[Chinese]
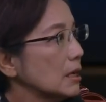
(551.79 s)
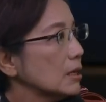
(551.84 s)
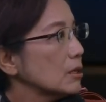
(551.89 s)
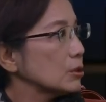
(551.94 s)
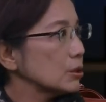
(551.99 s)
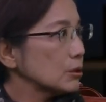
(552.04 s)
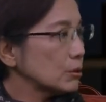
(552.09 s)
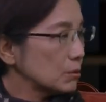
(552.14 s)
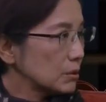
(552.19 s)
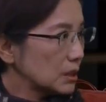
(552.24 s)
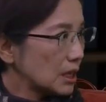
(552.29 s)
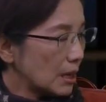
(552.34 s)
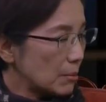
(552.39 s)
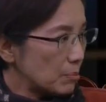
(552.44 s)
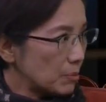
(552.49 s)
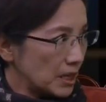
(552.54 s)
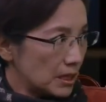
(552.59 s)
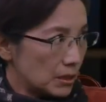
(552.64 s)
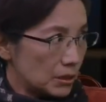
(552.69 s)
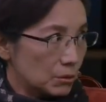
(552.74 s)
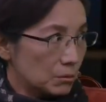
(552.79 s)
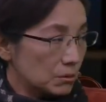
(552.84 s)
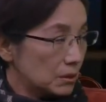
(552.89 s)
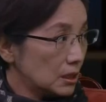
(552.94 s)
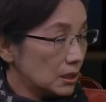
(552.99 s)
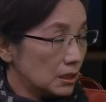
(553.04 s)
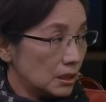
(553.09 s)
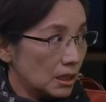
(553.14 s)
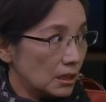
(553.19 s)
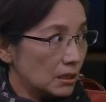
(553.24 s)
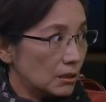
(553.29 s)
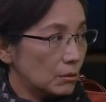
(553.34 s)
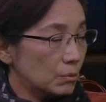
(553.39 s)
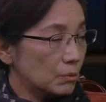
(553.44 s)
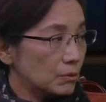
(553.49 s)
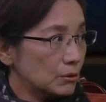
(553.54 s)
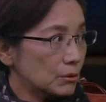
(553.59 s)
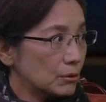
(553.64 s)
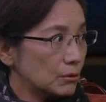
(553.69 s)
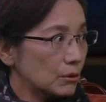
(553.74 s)
宋代北宋一点都
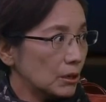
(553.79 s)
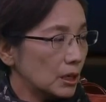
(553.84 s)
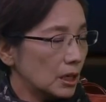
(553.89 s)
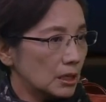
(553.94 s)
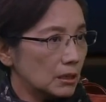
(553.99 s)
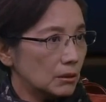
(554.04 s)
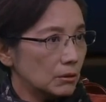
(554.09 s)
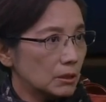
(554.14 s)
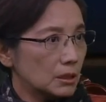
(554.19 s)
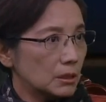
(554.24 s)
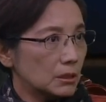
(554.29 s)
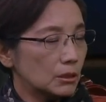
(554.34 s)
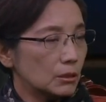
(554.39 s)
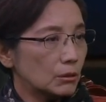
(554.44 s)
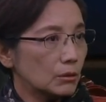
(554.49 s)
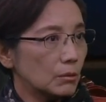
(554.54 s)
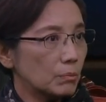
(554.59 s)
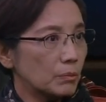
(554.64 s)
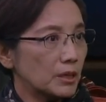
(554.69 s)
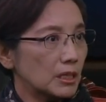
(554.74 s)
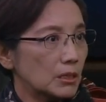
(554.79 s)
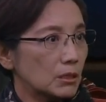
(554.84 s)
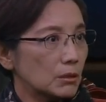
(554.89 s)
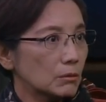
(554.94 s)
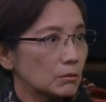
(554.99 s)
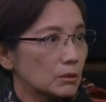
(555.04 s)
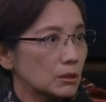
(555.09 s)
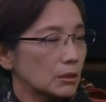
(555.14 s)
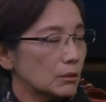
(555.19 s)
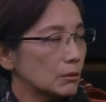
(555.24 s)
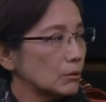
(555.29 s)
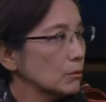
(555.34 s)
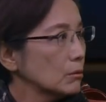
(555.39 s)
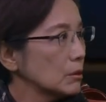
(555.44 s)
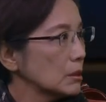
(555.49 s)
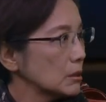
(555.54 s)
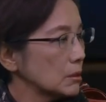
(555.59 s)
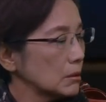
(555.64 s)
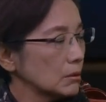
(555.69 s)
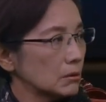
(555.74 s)
不弱，很多人说北宋是
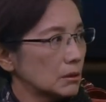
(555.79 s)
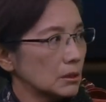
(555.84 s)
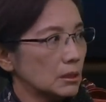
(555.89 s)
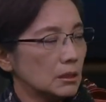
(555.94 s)
弱宋，